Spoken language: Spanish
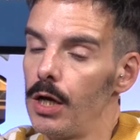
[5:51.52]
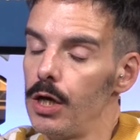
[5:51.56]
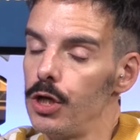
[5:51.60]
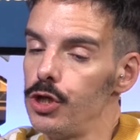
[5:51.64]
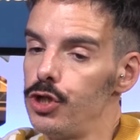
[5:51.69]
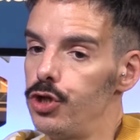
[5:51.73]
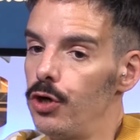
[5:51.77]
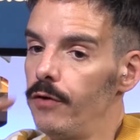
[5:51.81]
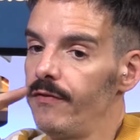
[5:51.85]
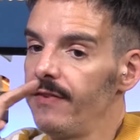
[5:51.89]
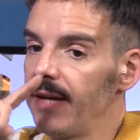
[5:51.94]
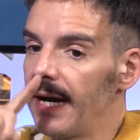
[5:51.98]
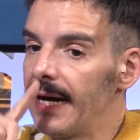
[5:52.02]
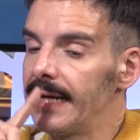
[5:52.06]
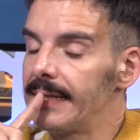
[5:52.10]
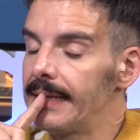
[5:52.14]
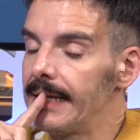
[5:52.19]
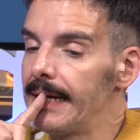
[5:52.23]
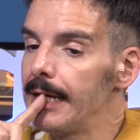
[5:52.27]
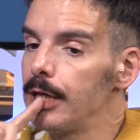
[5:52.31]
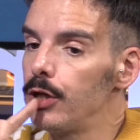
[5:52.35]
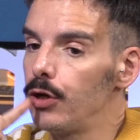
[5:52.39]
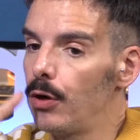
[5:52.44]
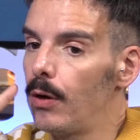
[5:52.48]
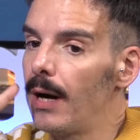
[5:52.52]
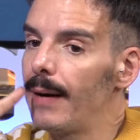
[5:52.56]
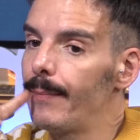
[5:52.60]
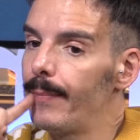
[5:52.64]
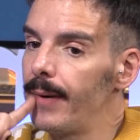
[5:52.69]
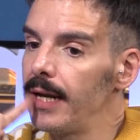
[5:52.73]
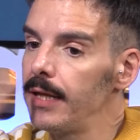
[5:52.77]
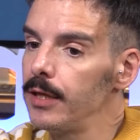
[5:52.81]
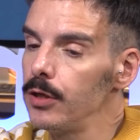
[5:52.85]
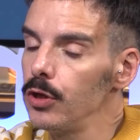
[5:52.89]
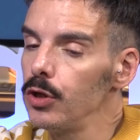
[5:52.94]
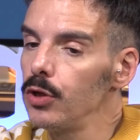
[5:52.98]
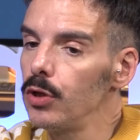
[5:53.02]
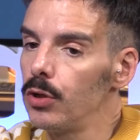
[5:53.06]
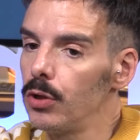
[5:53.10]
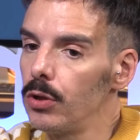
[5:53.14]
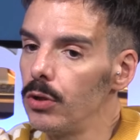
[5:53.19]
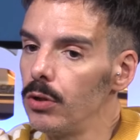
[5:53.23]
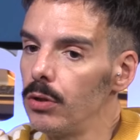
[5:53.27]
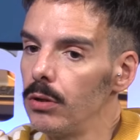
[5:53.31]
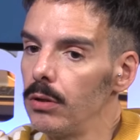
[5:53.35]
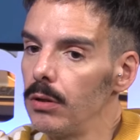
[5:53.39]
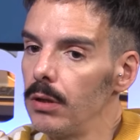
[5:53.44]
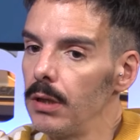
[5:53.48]
yo fíjate, yo
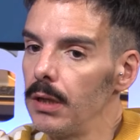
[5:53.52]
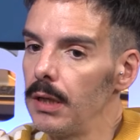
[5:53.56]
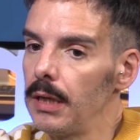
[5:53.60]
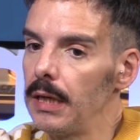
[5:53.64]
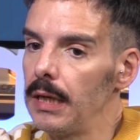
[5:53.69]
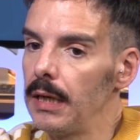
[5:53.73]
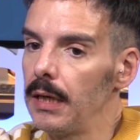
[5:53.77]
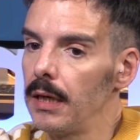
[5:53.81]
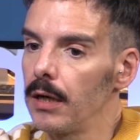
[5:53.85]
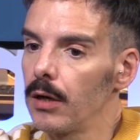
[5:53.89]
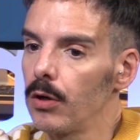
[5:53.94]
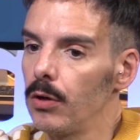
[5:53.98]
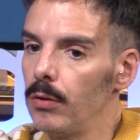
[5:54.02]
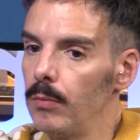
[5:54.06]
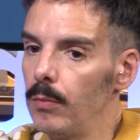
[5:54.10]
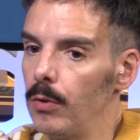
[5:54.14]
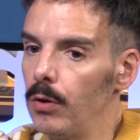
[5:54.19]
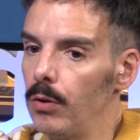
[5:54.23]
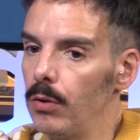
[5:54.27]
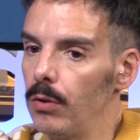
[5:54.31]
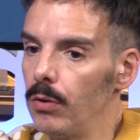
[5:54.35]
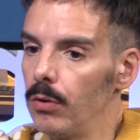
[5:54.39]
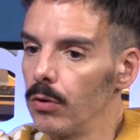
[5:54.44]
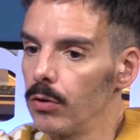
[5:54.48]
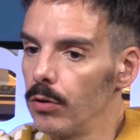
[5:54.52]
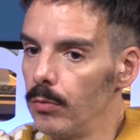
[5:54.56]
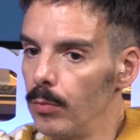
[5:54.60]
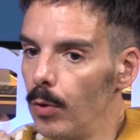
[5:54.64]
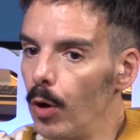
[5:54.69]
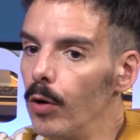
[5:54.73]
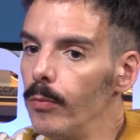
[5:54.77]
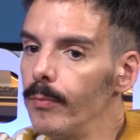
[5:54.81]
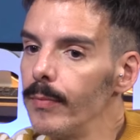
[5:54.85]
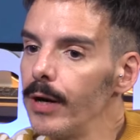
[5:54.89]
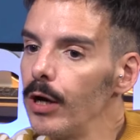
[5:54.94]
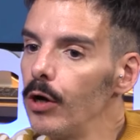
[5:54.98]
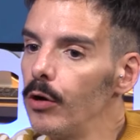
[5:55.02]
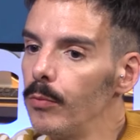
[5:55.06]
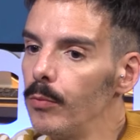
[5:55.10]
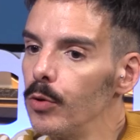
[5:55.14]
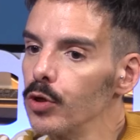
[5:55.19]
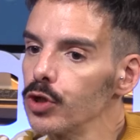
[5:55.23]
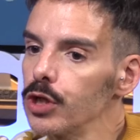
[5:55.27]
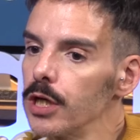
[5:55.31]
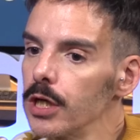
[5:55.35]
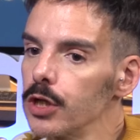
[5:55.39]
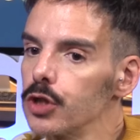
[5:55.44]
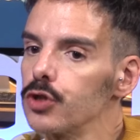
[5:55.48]
aprendo eh, como, hombre
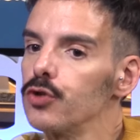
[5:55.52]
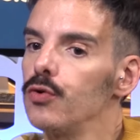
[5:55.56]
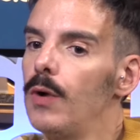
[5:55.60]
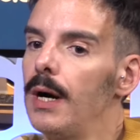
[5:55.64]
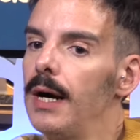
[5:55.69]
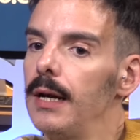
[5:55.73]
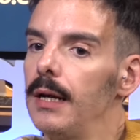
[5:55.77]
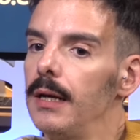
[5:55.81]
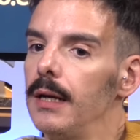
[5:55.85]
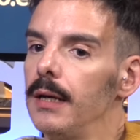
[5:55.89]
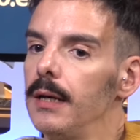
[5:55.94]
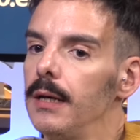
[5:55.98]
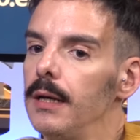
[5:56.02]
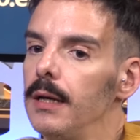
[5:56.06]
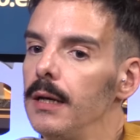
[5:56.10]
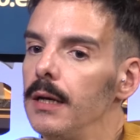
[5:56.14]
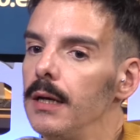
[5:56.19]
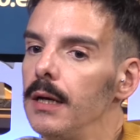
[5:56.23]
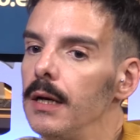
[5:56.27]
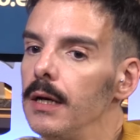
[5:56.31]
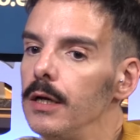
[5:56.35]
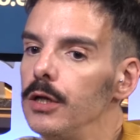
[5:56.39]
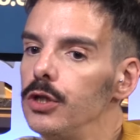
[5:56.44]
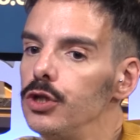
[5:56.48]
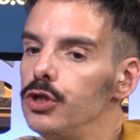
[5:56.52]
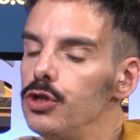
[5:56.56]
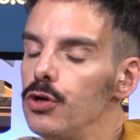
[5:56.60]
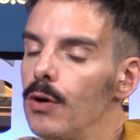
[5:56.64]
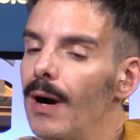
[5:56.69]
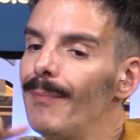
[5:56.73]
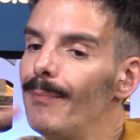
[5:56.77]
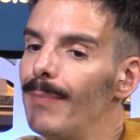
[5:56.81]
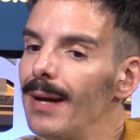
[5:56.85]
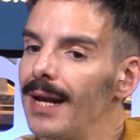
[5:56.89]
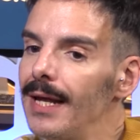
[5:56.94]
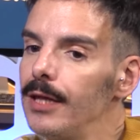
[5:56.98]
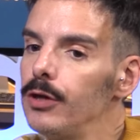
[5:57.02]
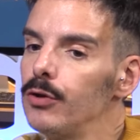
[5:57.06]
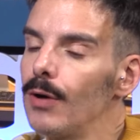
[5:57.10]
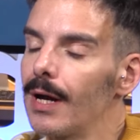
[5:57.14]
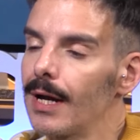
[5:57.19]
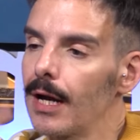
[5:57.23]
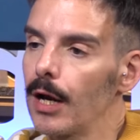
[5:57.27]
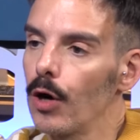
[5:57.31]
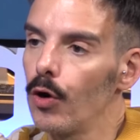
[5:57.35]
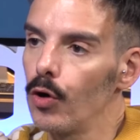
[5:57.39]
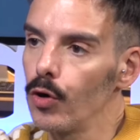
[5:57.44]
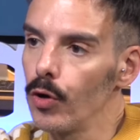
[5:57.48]
homosexual, yo aprendo a
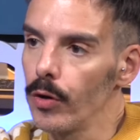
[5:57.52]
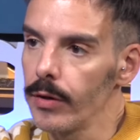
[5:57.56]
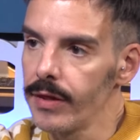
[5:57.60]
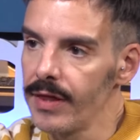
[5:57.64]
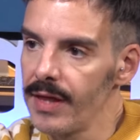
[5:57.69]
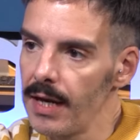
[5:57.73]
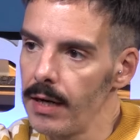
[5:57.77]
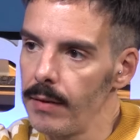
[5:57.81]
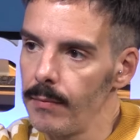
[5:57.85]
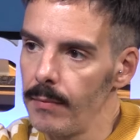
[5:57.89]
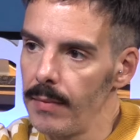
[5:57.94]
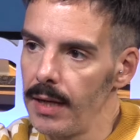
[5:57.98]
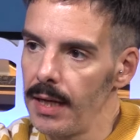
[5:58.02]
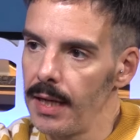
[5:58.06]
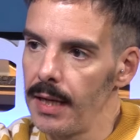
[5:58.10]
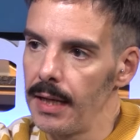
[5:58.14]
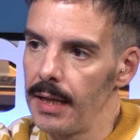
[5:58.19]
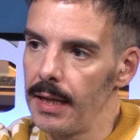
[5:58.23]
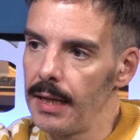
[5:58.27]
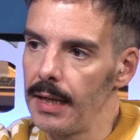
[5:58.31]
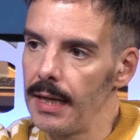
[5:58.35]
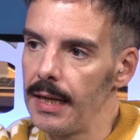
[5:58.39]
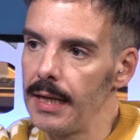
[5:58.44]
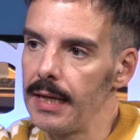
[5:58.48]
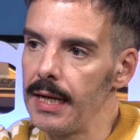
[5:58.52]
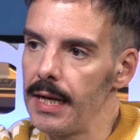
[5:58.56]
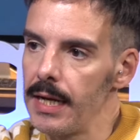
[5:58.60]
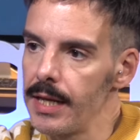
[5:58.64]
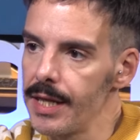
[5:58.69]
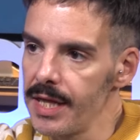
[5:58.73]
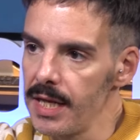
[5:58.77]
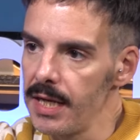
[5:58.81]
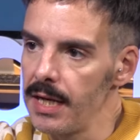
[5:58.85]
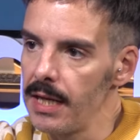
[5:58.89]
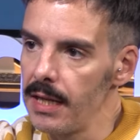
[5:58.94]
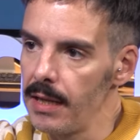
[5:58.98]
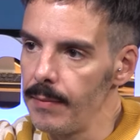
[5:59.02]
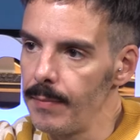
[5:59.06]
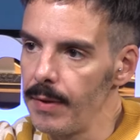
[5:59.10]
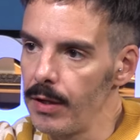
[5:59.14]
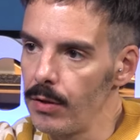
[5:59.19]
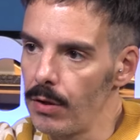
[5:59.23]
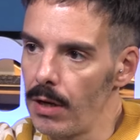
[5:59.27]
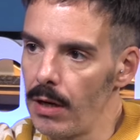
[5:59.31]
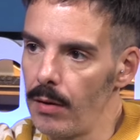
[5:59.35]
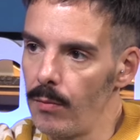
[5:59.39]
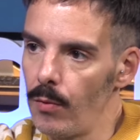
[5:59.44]
reconocerme en el cine de Pedro